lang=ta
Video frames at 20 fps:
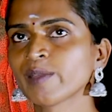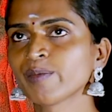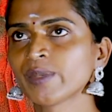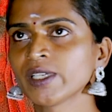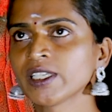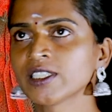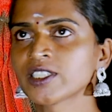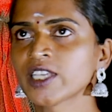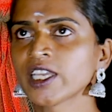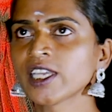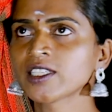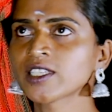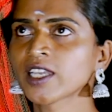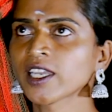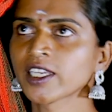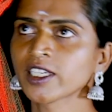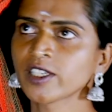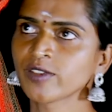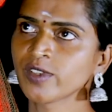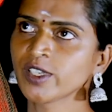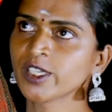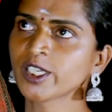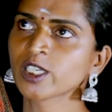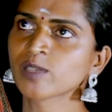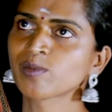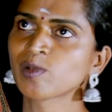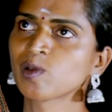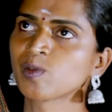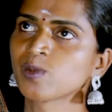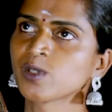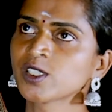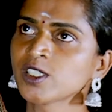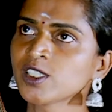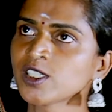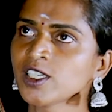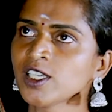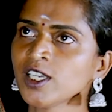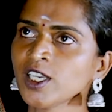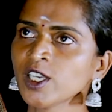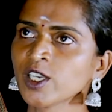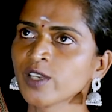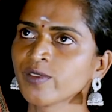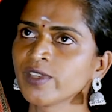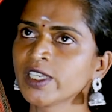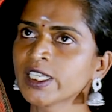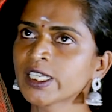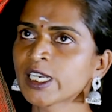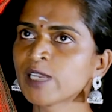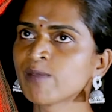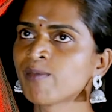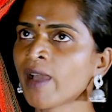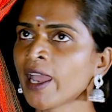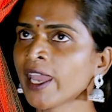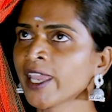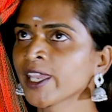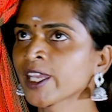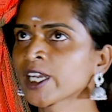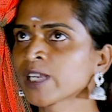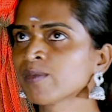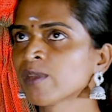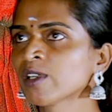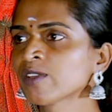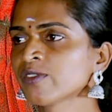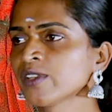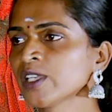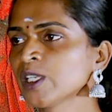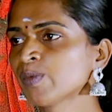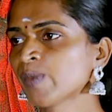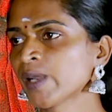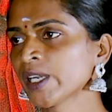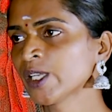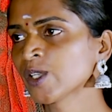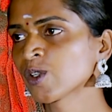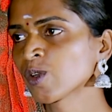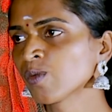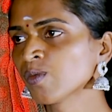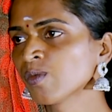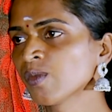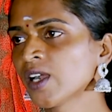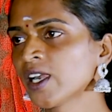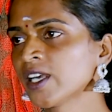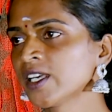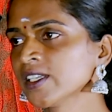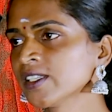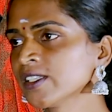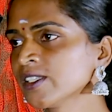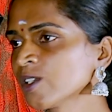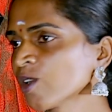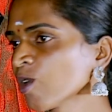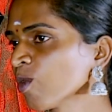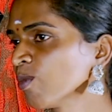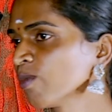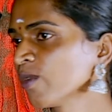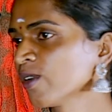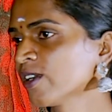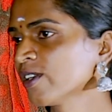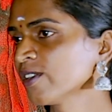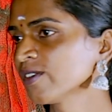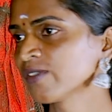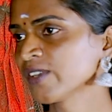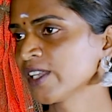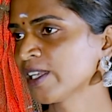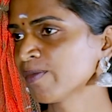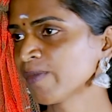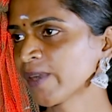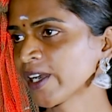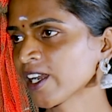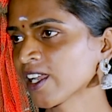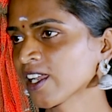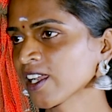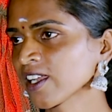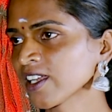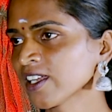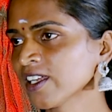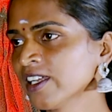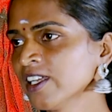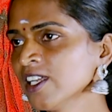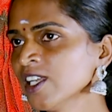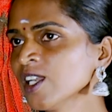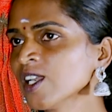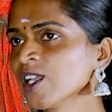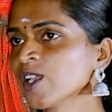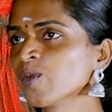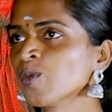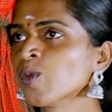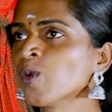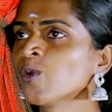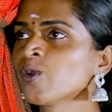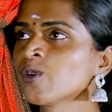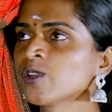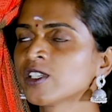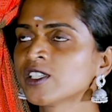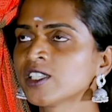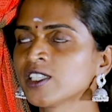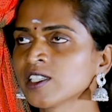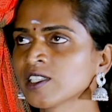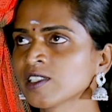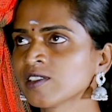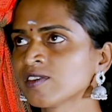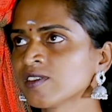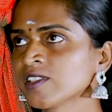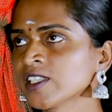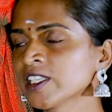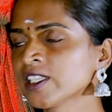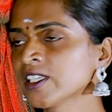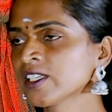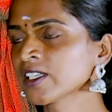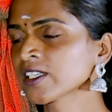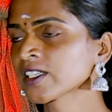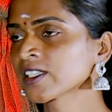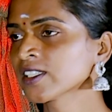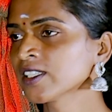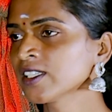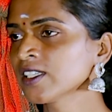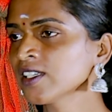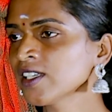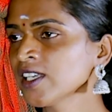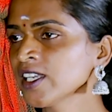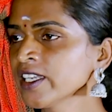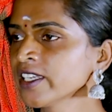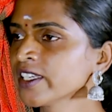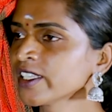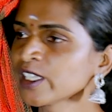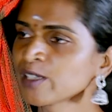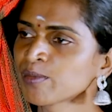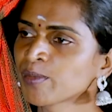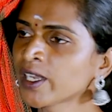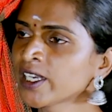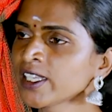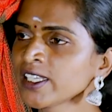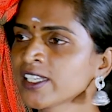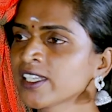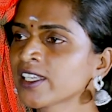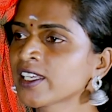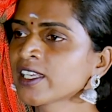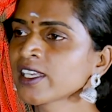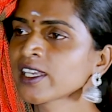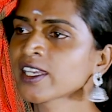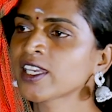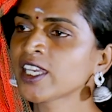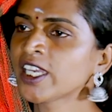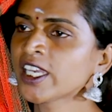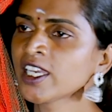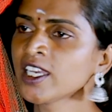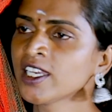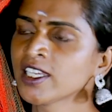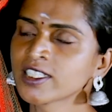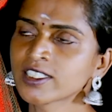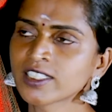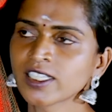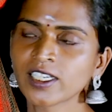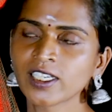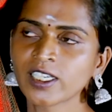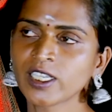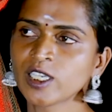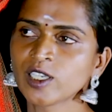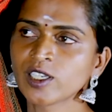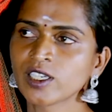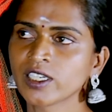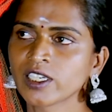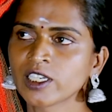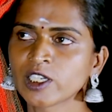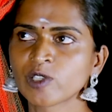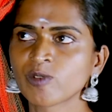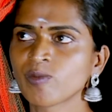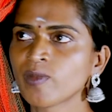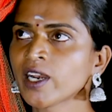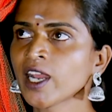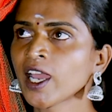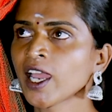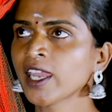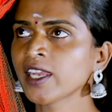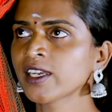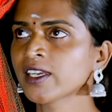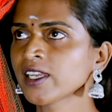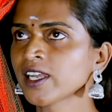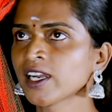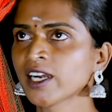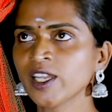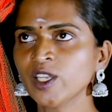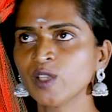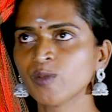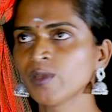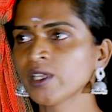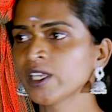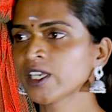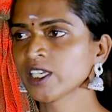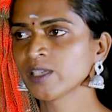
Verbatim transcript: இப்படி சேஞ்ச் ஆகிட்டு வீட்டுக்கு போகும்போது வீட்டில் பயங்கரமா ஃபீல் பண்ணி ரொம்ப அழுது ரொம்ப ஃபீல் பண்ணாங்க மூணு இது இருக்கு இந்த மாதிரி இருக்கியே சரி இந்த மாதிரி ஆயிட்டு ஆனா